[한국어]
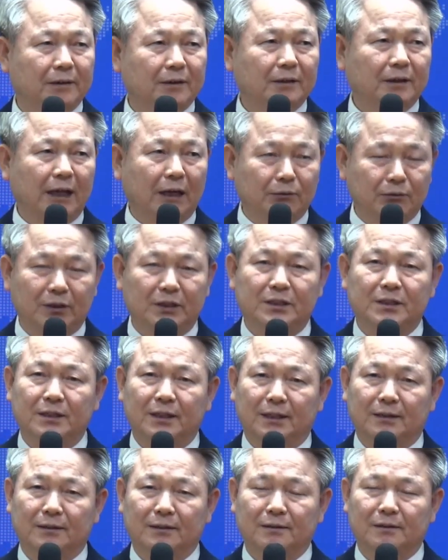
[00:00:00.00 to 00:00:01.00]

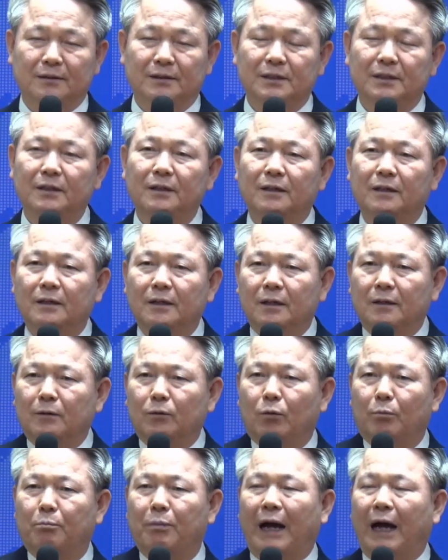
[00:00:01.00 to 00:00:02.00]
다윗이라든지
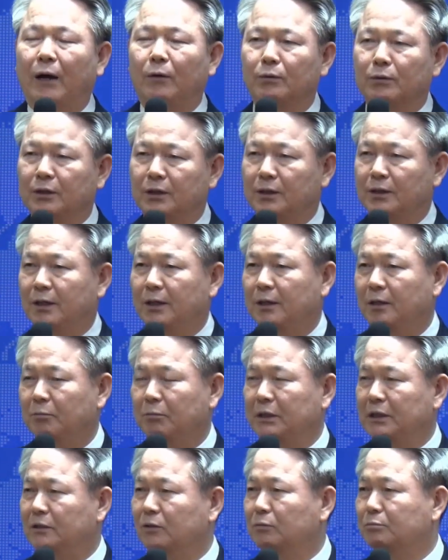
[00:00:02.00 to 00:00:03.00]
또 바울
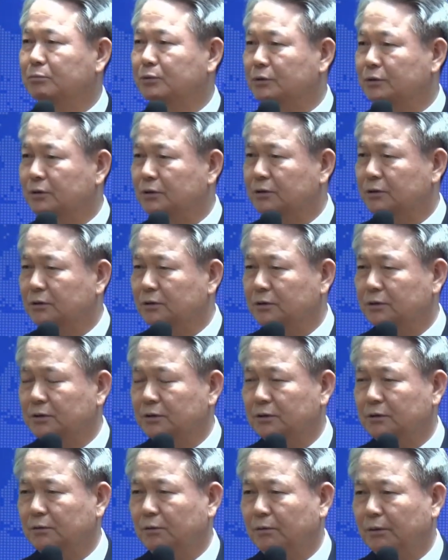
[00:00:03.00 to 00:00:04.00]
뭐 이런
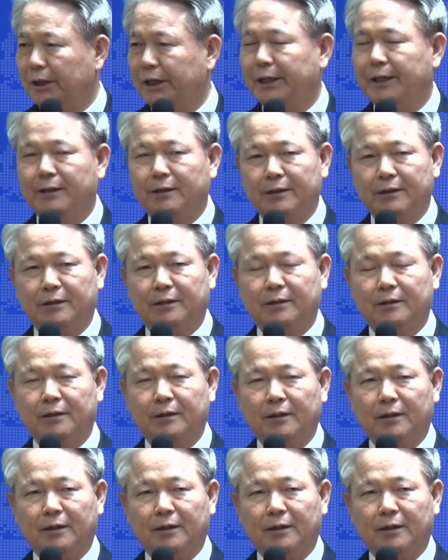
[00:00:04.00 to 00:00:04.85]
분들 외에는